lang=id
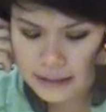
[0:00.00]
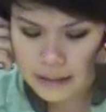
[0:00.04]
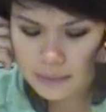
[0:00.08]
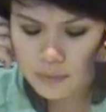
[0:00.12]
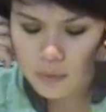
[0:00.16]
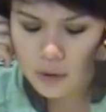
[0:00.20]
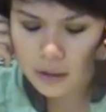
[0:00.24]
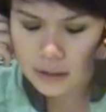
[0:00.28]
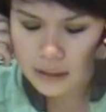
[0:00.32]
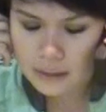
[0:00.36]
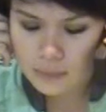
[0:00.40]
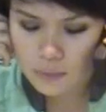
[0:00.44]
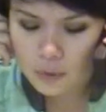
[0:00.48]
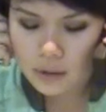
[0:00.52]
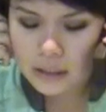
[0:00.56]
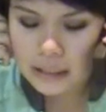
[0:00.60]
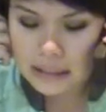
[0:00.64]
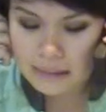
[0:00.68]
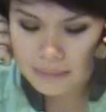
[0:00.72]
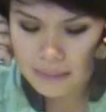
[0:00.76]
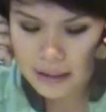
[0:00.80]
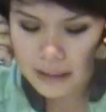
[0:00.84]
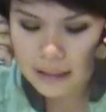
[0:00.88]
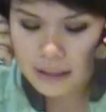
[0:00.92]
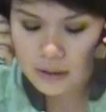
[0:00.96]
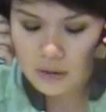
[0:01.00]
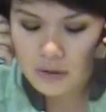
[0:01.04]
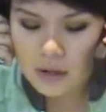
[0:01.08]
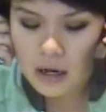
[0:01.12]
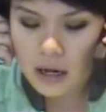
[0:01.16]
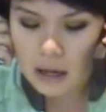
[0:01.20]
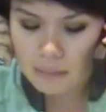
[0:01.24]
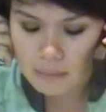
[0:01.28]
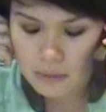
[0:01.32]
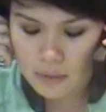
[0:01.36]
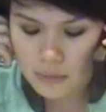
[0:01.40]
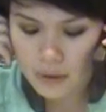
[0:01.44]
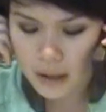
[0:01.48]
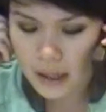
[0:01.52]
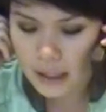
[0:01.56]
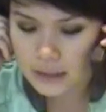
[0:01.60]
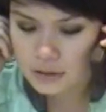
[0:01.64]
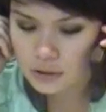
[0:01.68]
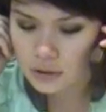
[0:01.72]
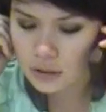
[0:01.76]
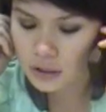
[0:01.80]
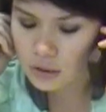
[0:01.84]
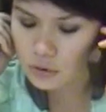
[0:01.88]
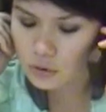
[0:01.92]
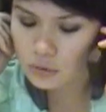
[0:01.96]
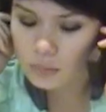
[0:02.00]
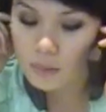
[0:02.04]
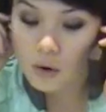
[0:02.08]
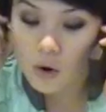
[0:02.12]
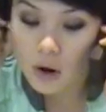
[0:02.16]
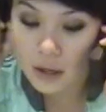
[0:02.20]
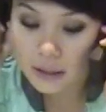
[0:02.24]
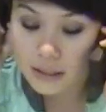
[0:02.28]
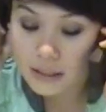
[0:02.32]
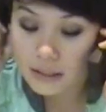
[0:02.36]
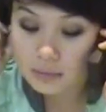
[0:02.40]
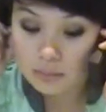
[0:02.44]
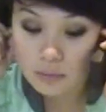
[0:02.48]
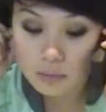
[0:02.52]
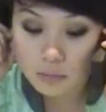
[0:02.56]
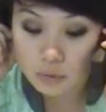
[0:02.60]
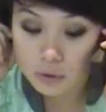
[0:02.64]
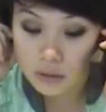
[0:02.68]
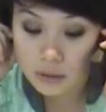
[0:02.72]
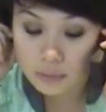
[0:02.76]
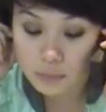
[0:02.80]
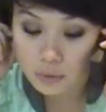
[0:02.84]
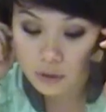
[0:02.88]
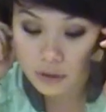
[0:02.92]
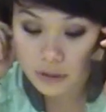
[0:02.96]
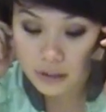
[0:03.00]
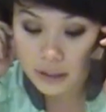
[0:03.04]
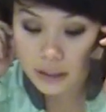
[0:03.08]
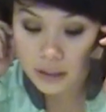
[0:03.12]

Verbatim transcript: kita mau ketemuan di mana udah mau kajur itu bawa aja semua bukti-bukti